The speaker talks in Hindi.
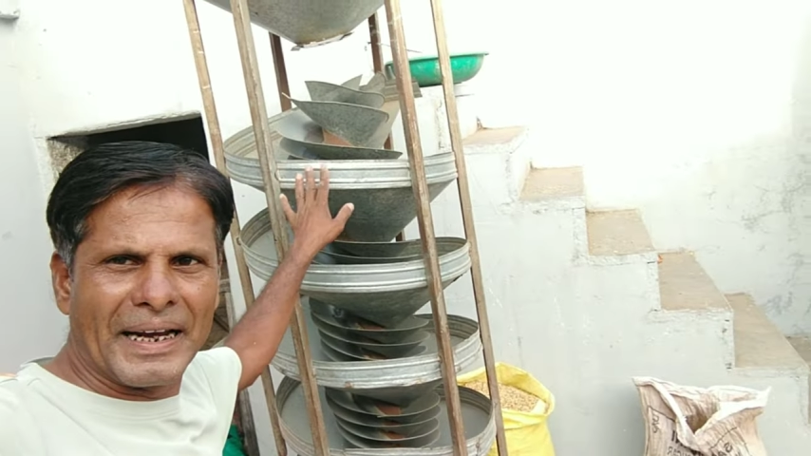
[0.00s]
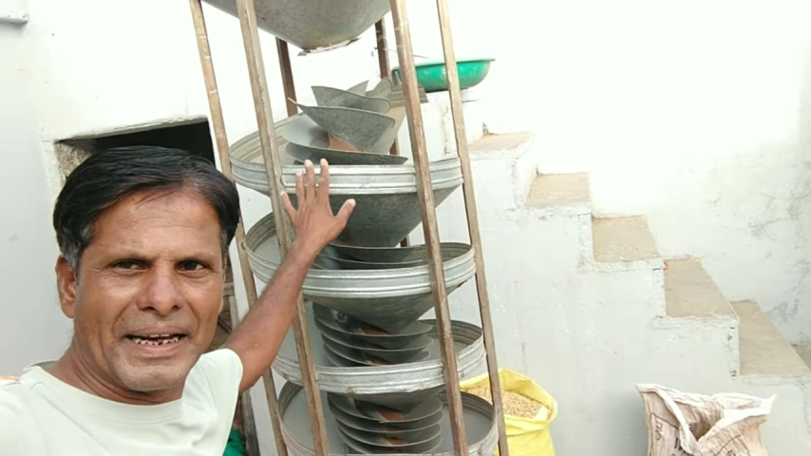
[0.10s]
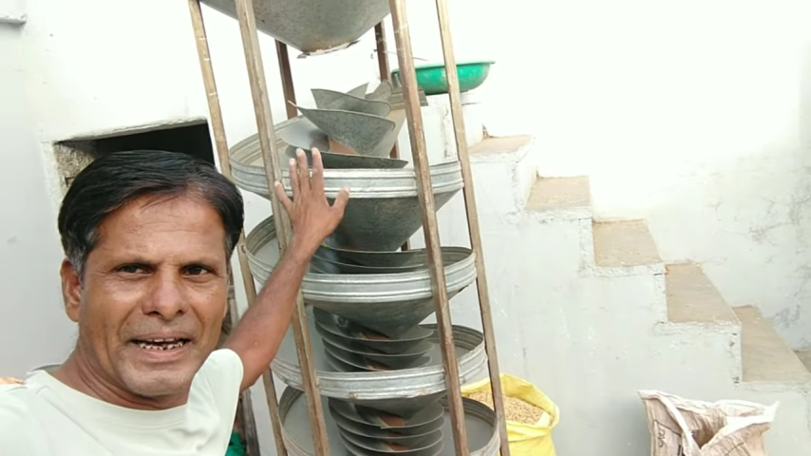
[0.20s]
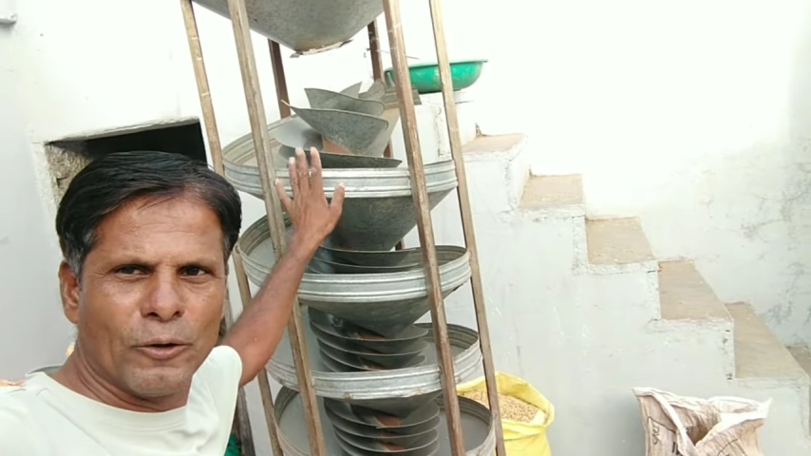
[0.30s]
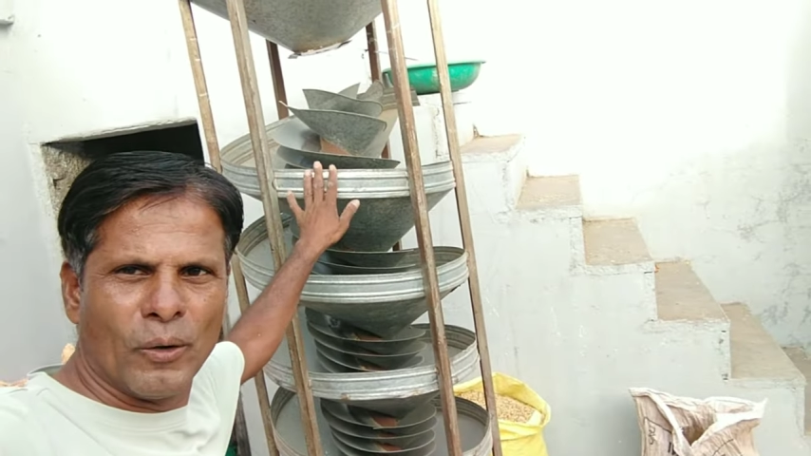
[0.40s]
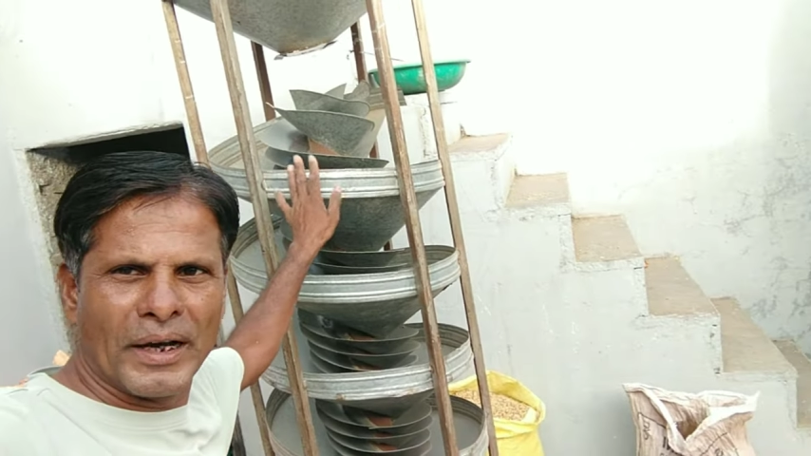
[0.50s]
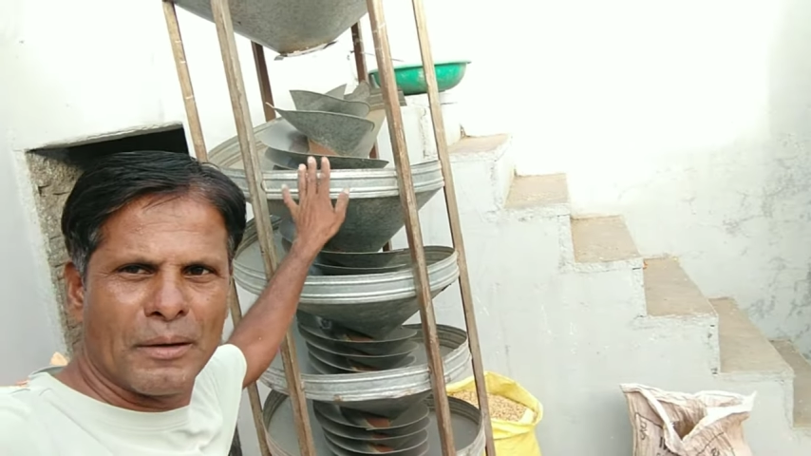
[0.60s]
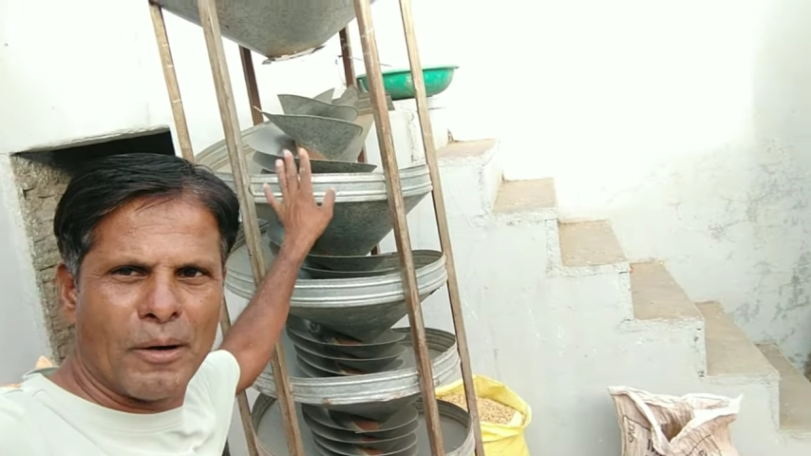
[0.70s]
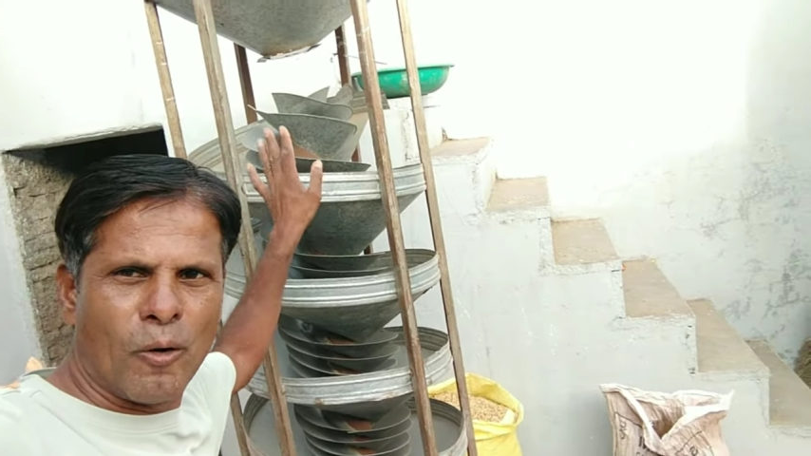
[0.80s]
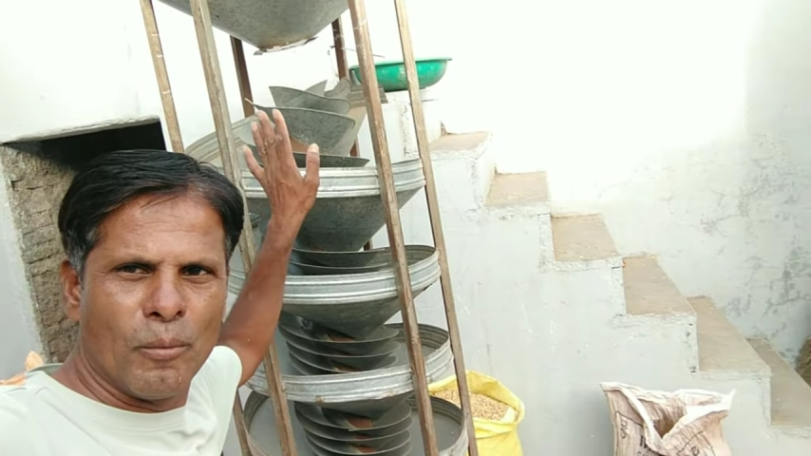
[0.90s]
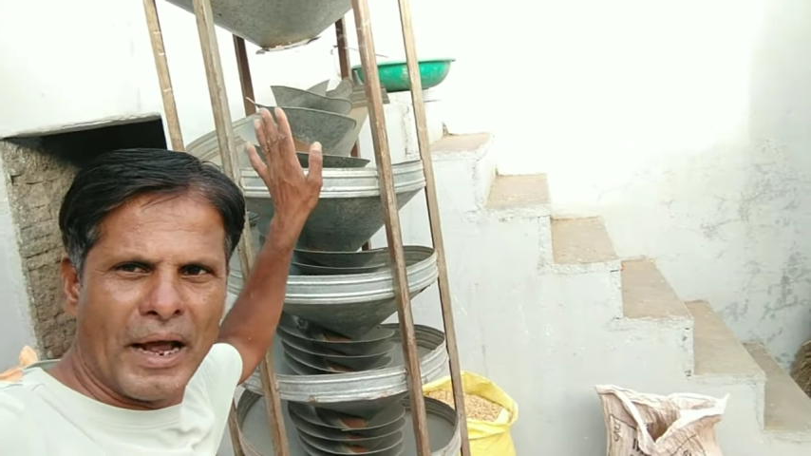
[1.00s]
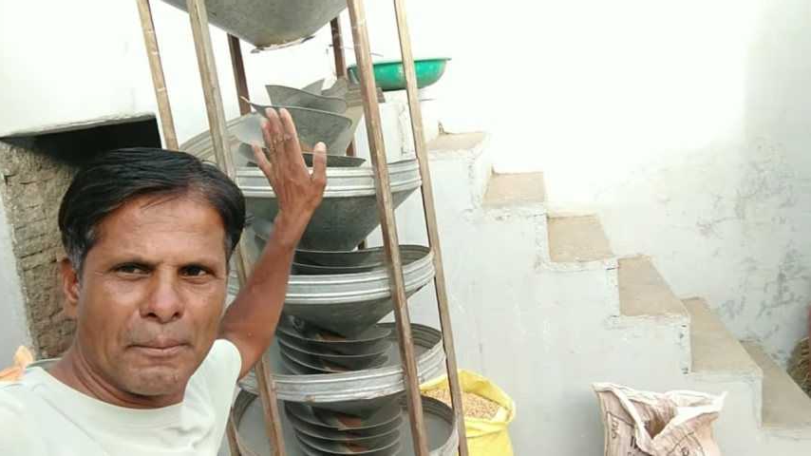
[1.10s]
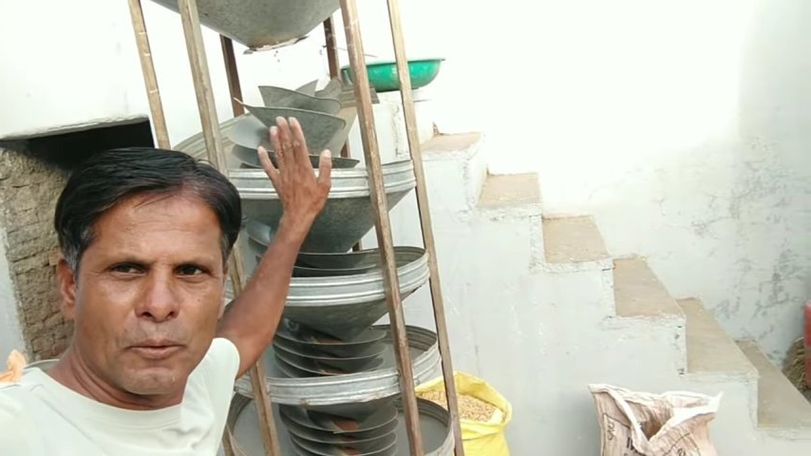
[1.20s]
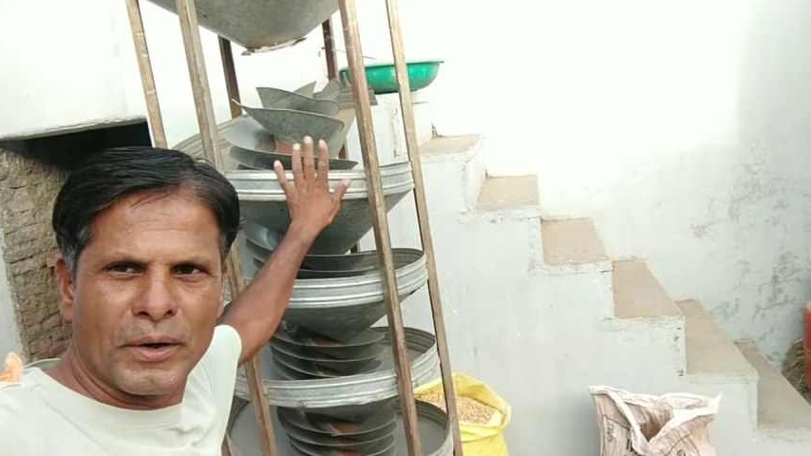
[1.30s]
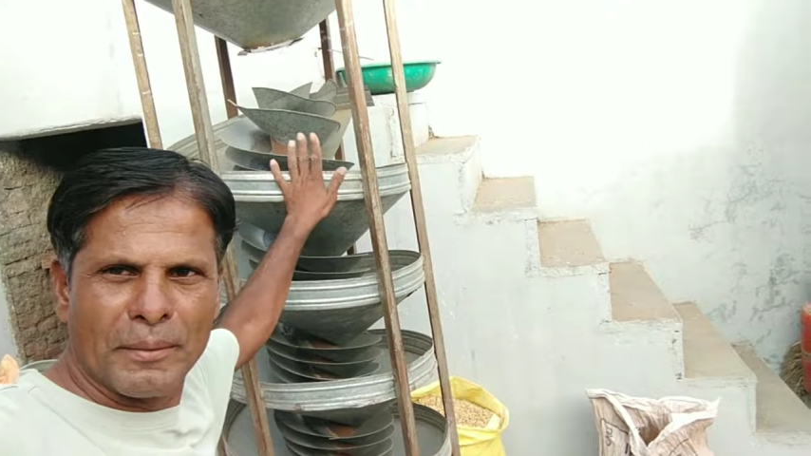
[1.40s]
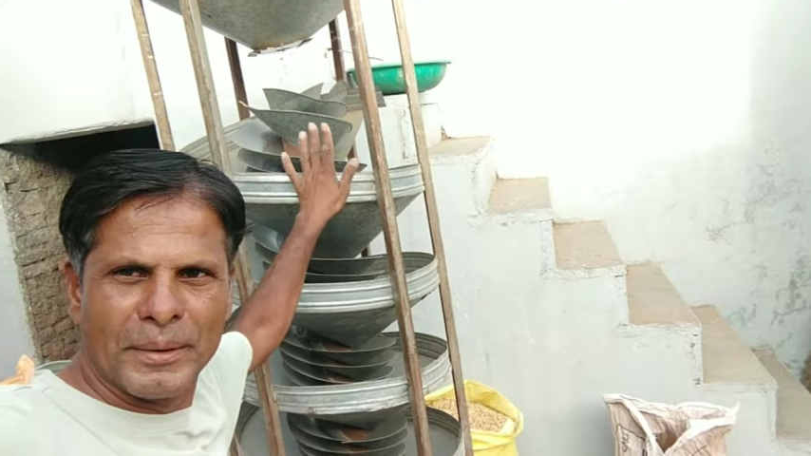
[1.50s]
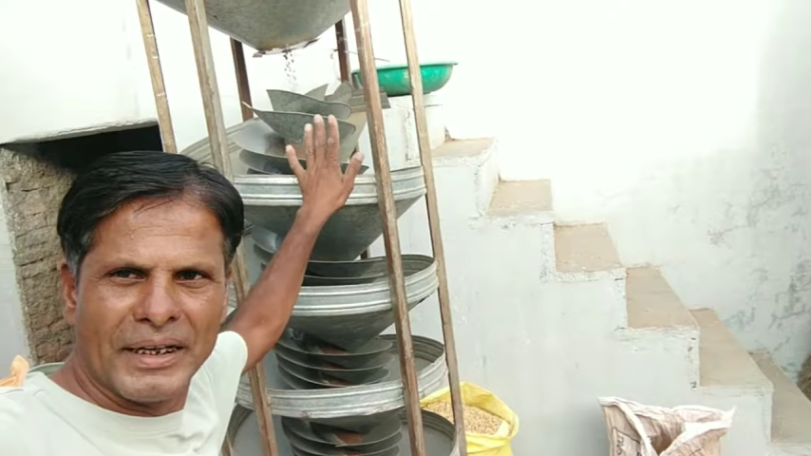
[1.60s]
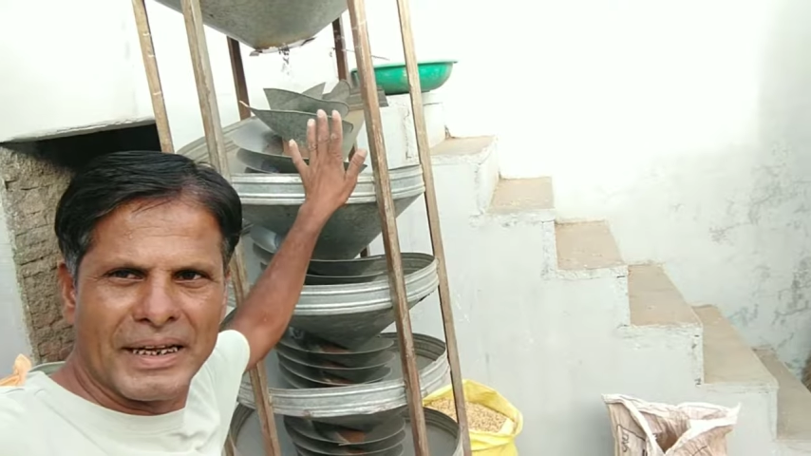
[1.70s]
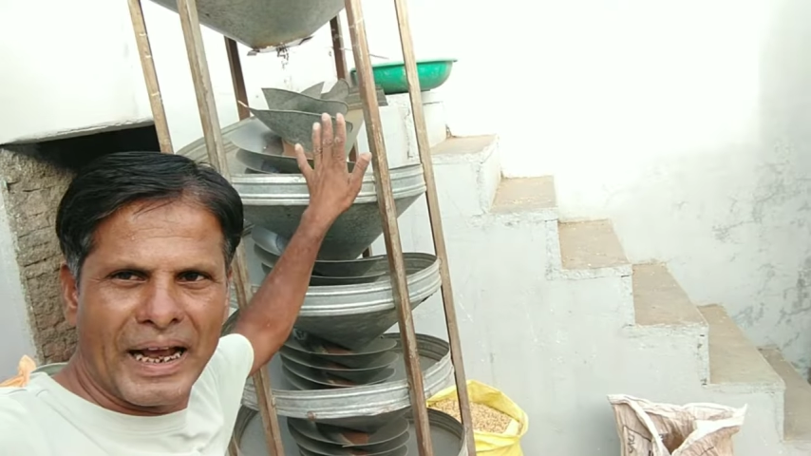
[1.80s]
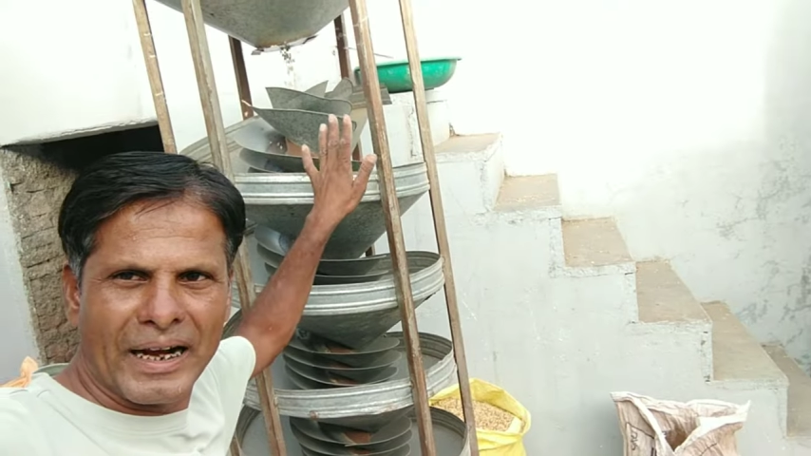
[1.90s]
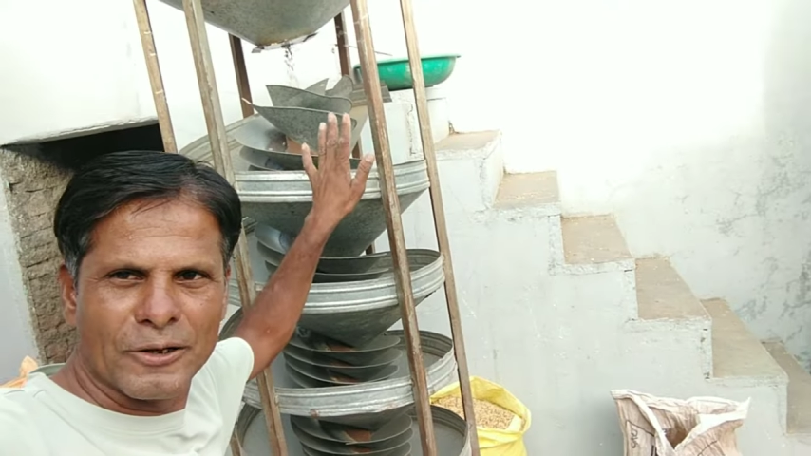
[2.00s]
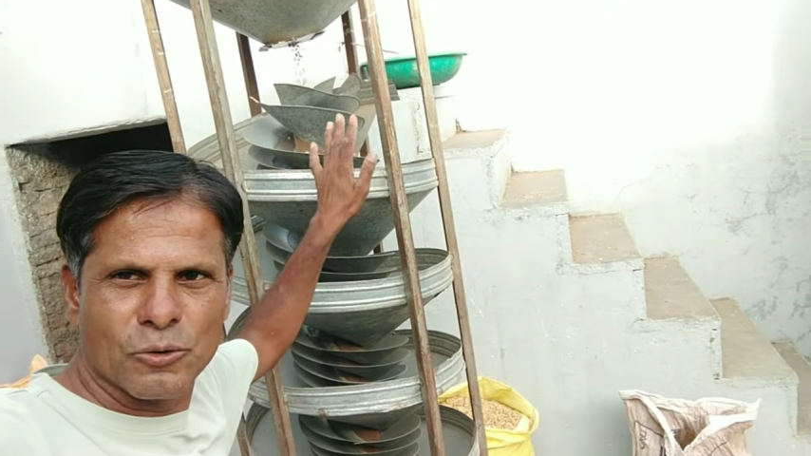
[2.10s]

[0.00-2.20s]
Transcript: नहीं है लोहे के भाव में आपको जो मिल जाएगा